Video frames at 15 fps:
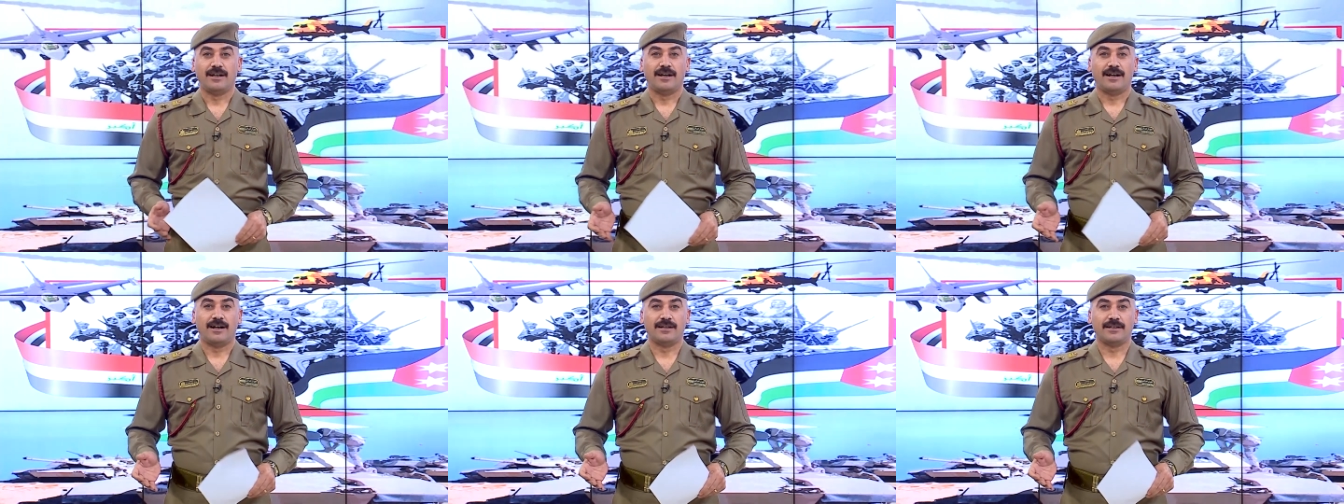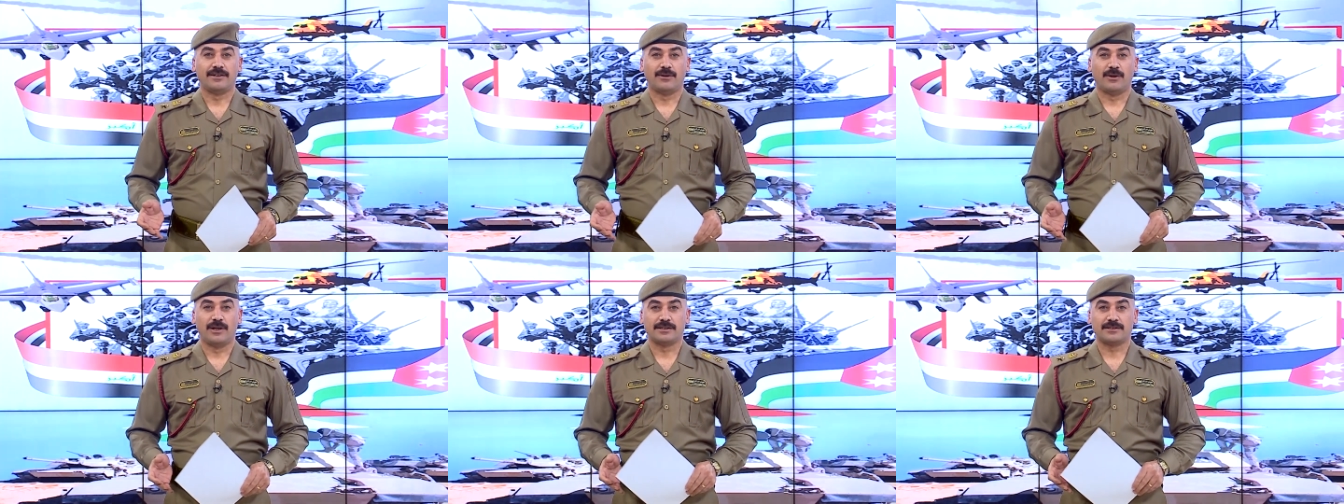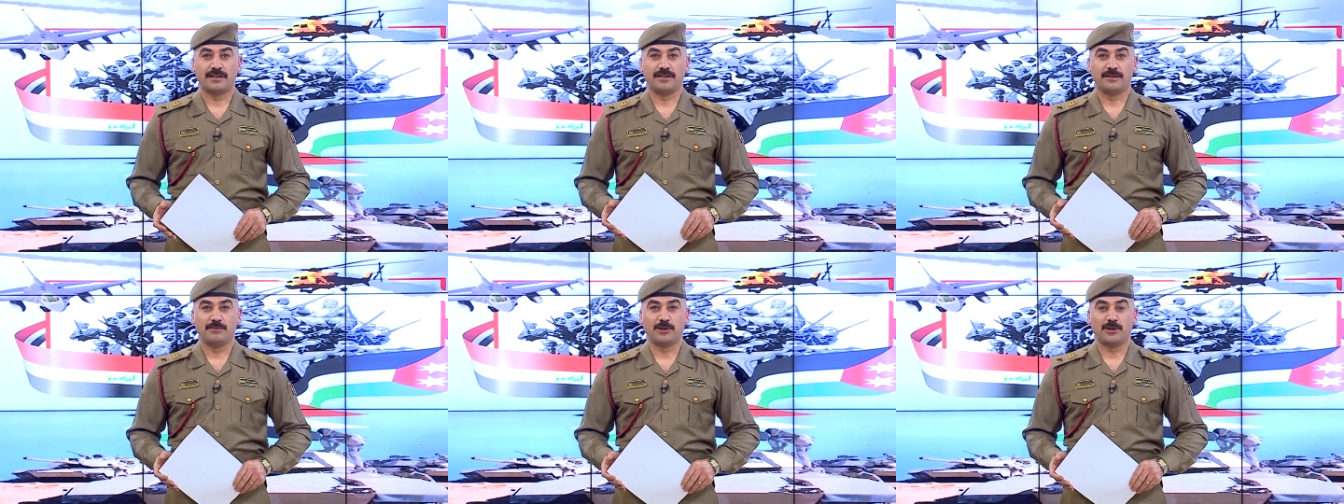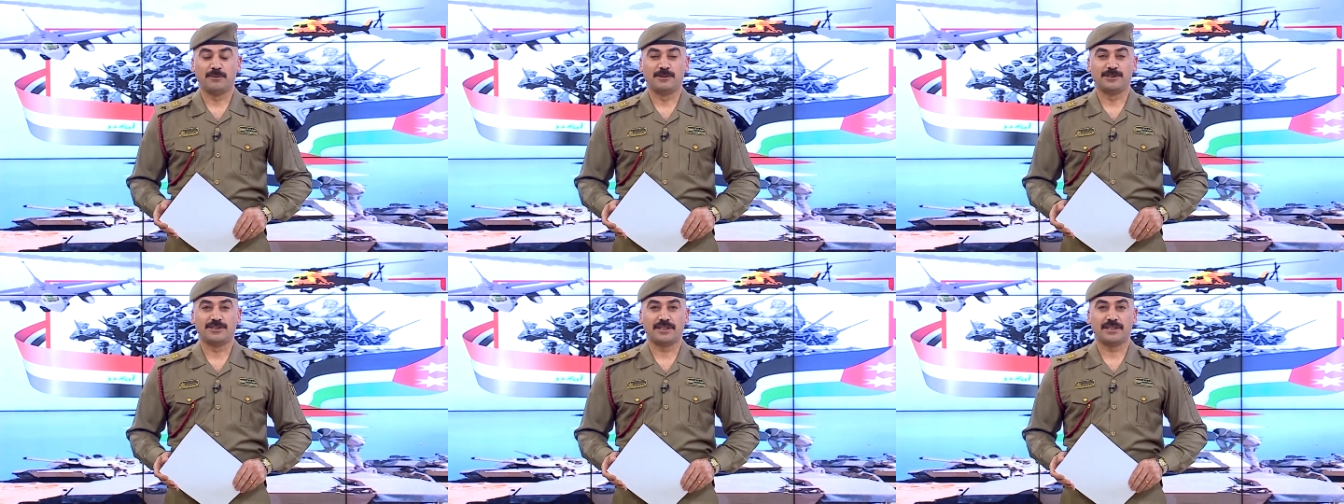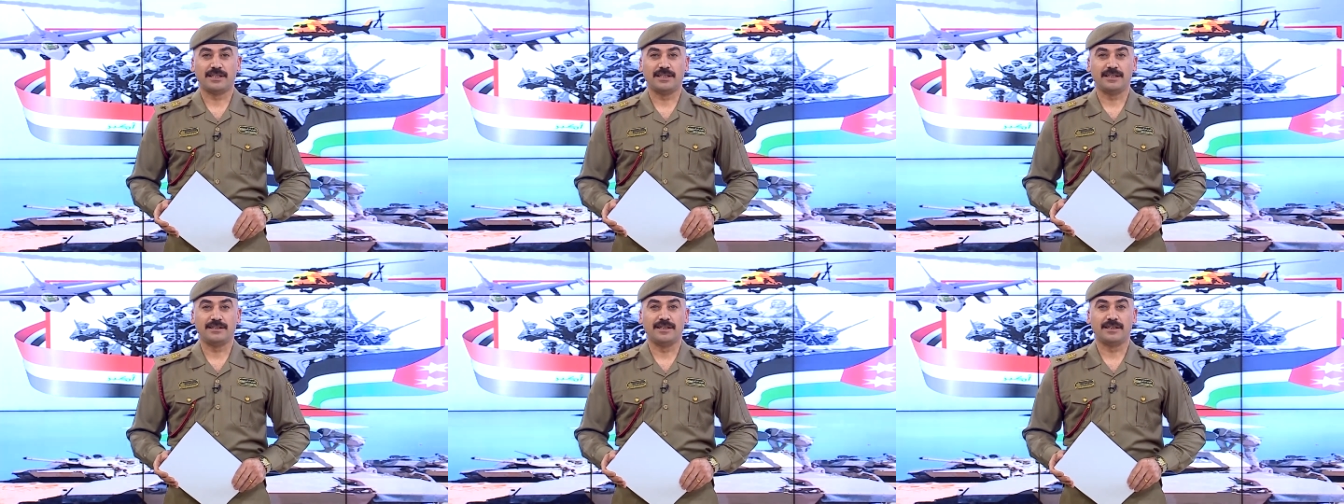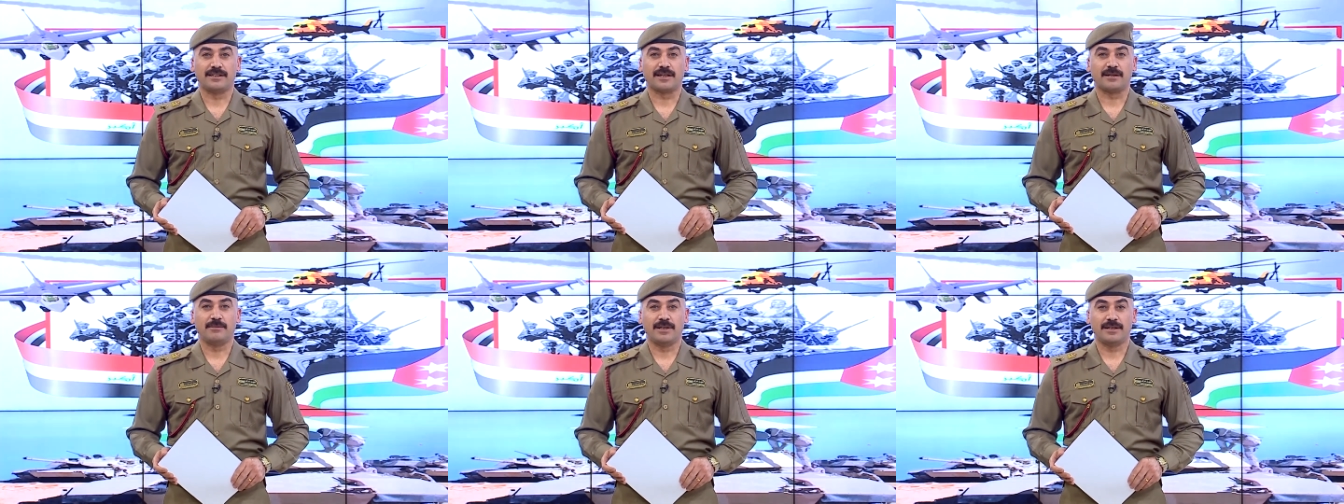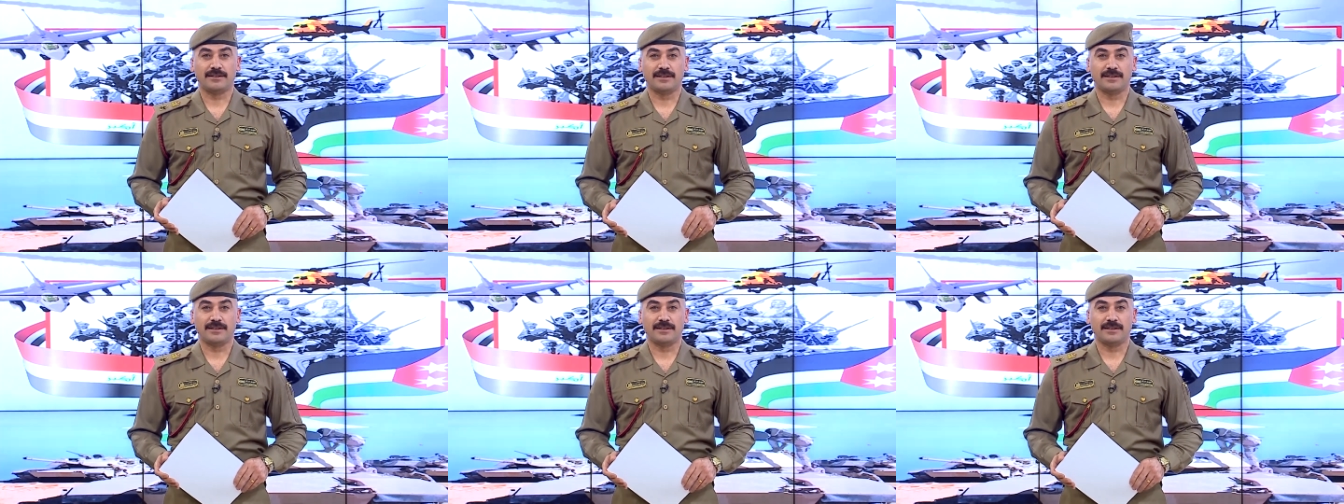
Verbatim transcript: أهلا وسهلا بكم من جديد لتكملة